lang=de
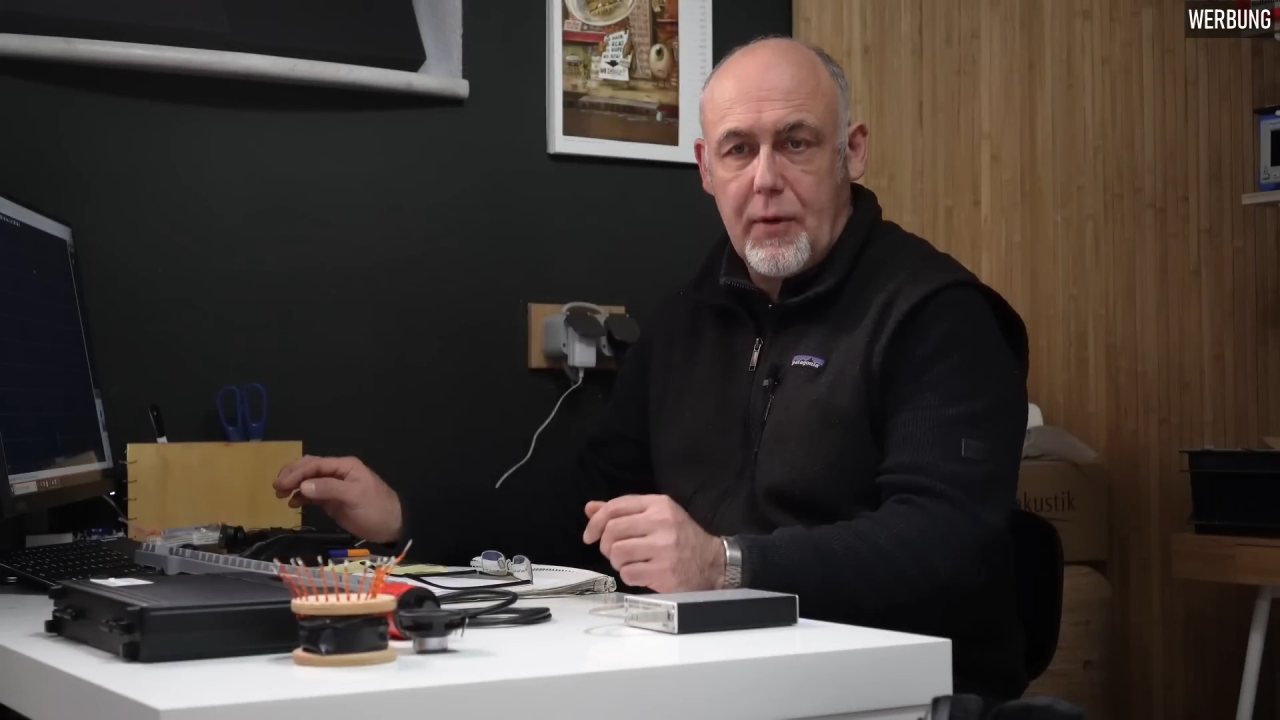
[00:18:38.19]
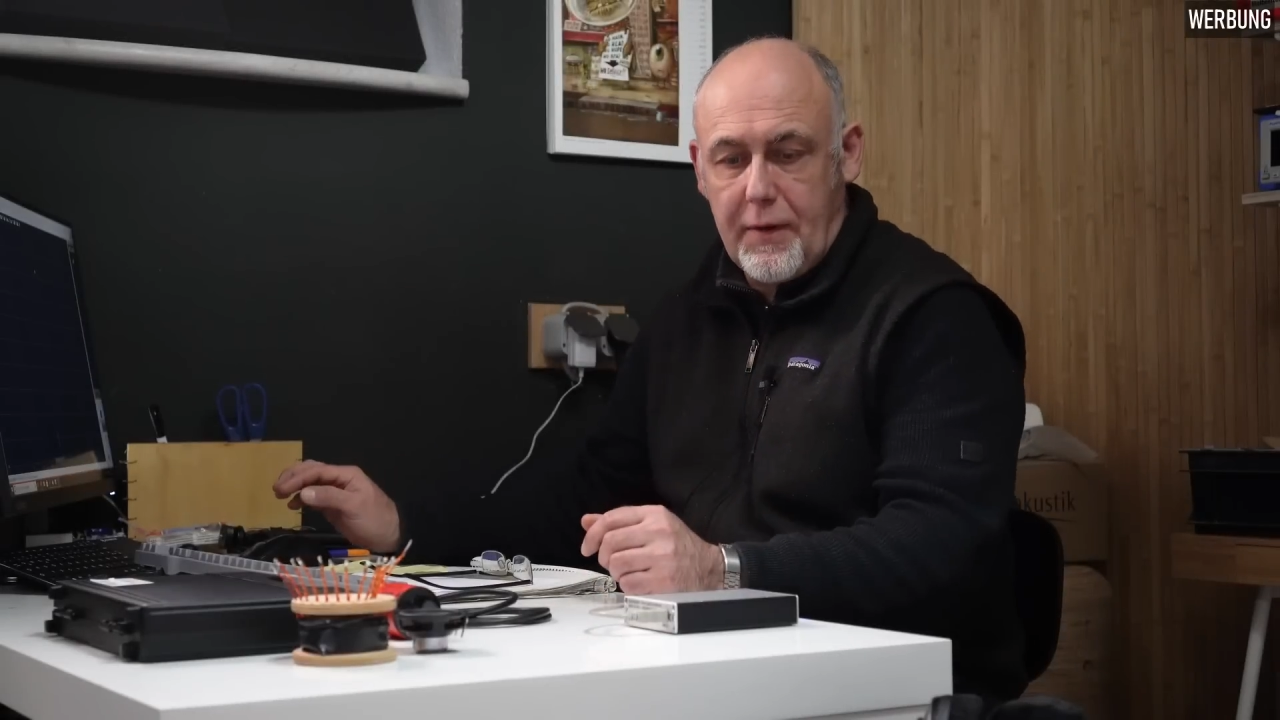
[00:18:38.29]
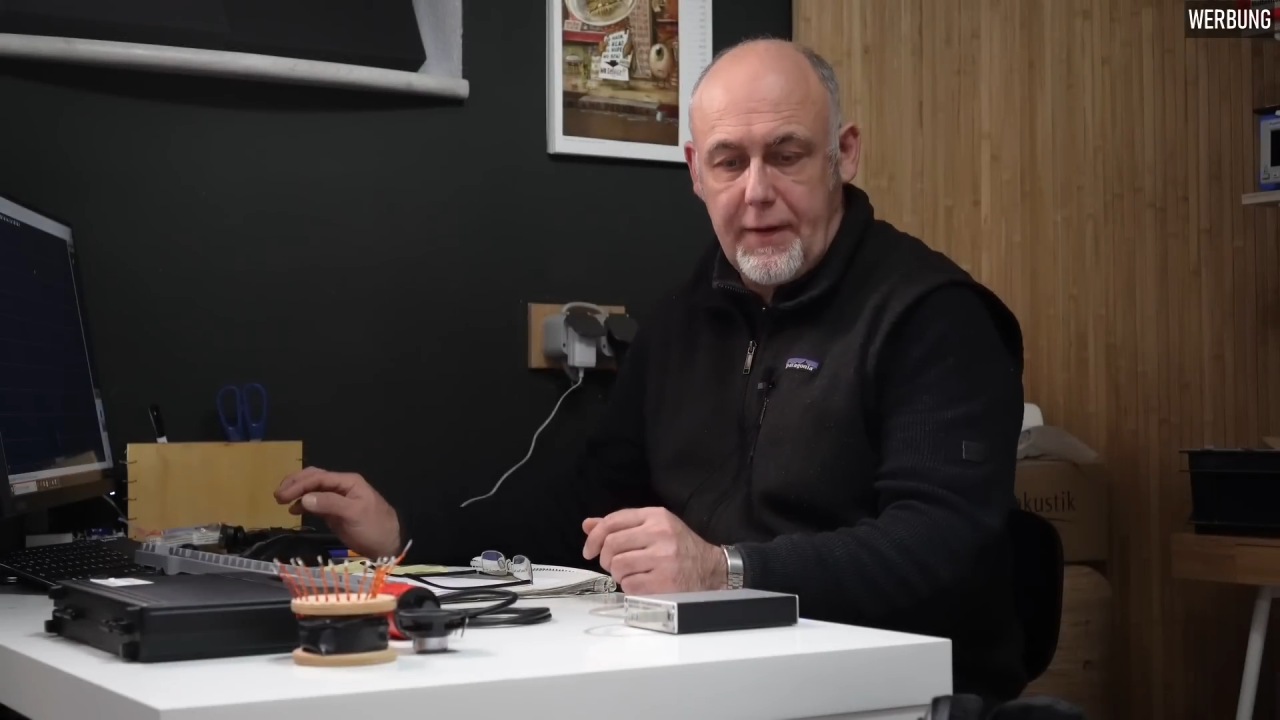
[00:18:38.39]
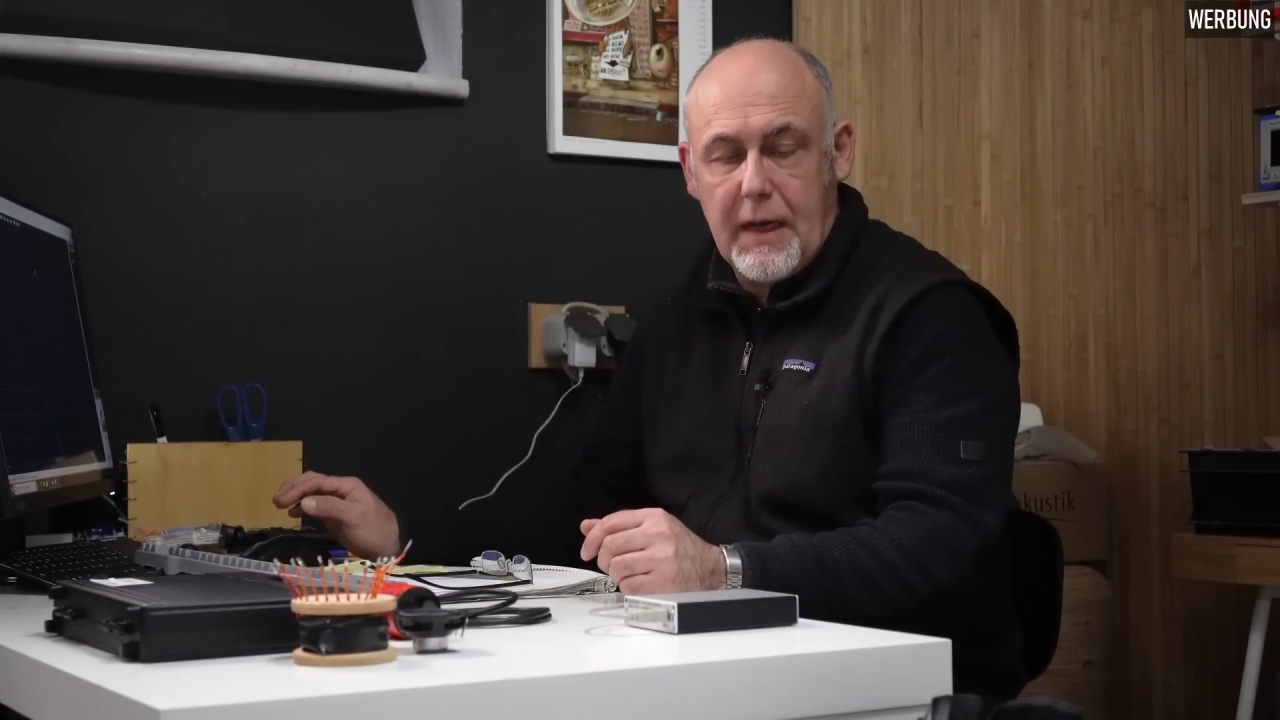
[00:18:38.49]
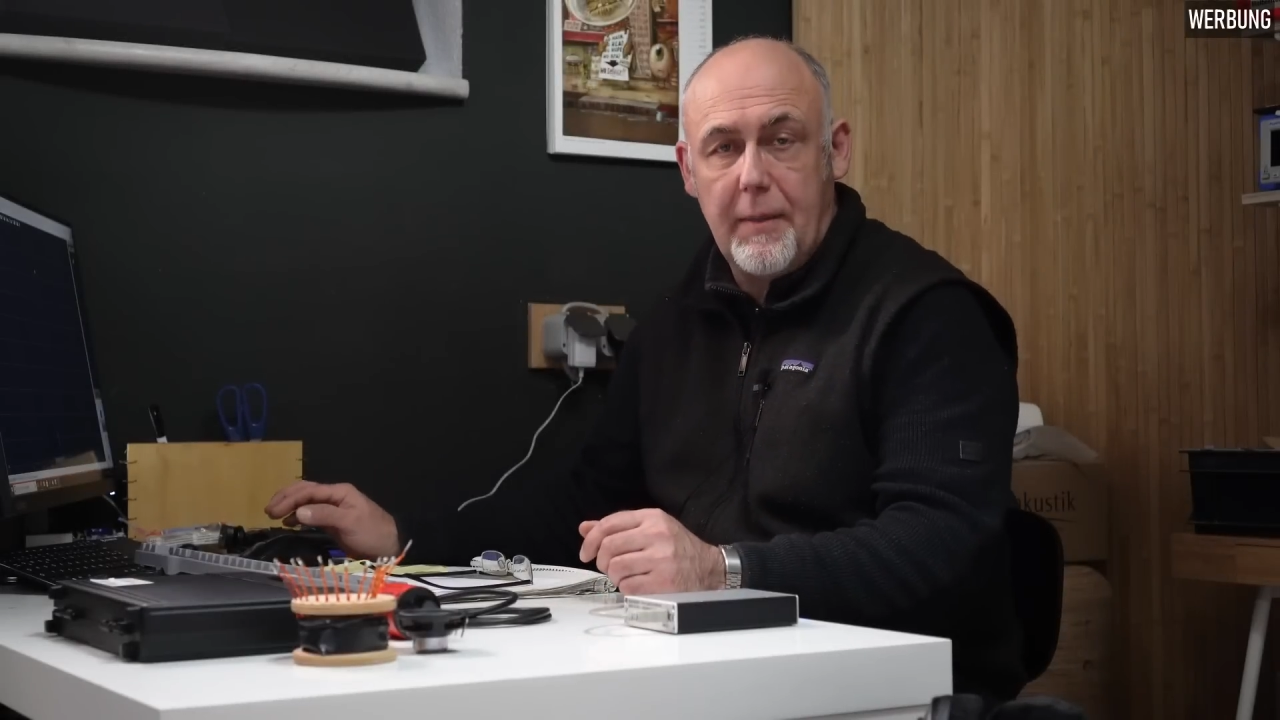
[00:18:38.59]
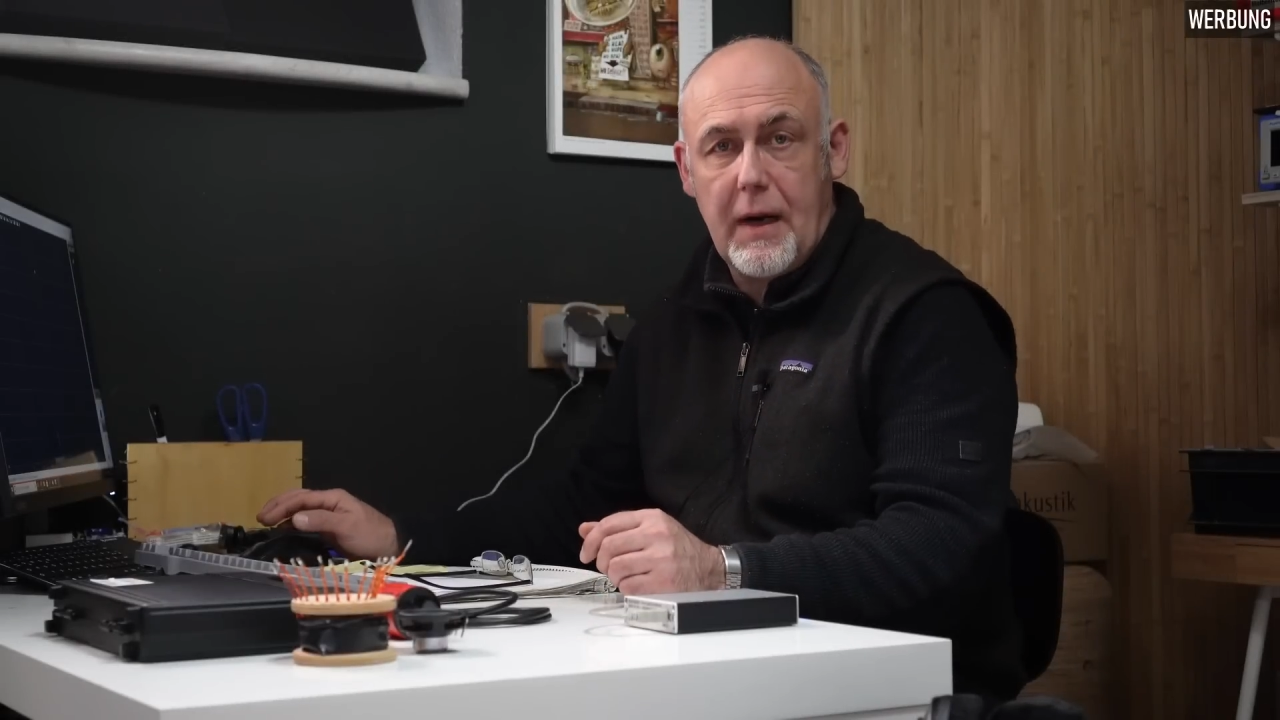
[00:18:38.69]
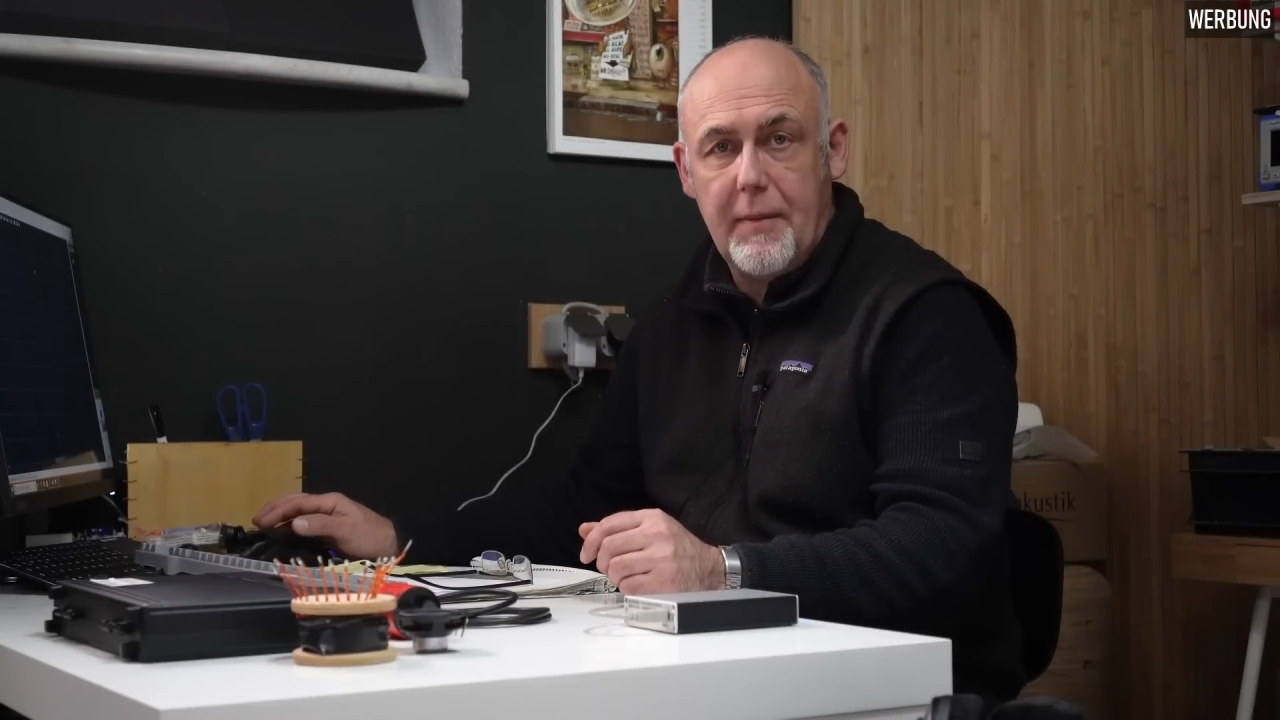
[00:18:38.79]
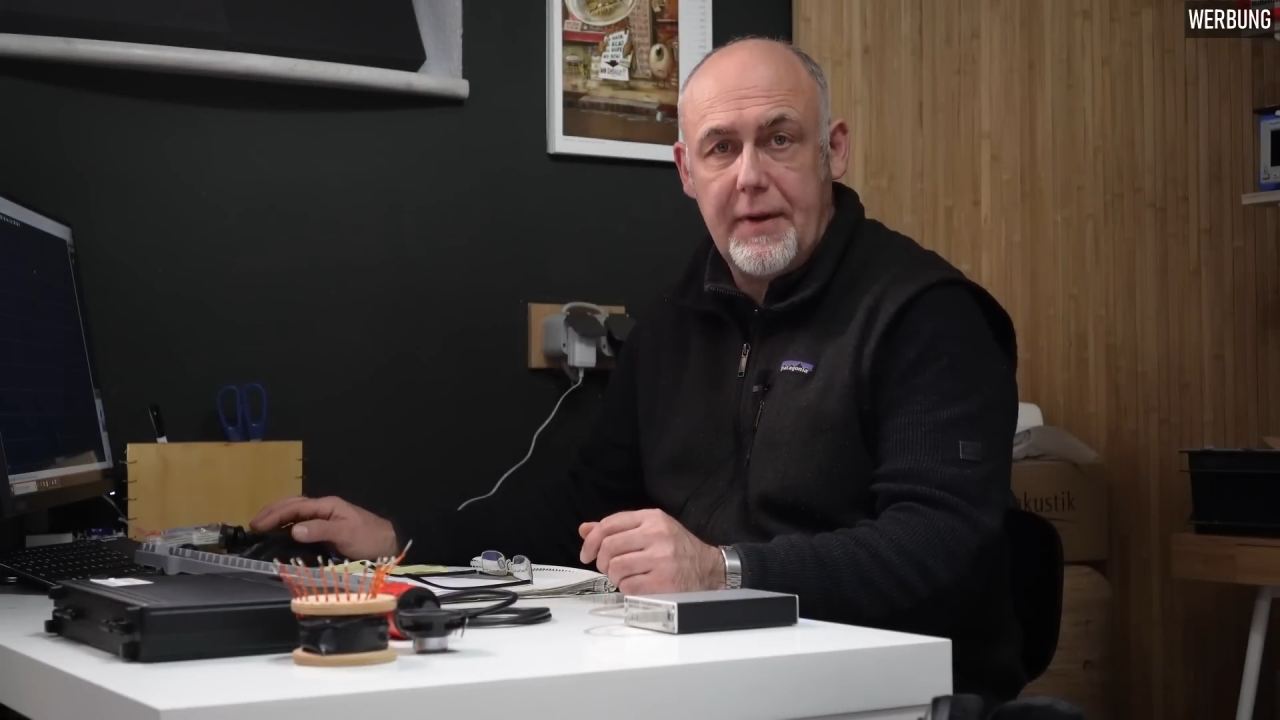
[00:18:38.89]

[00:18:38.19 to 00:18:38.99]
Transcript: kurz die Kamera ein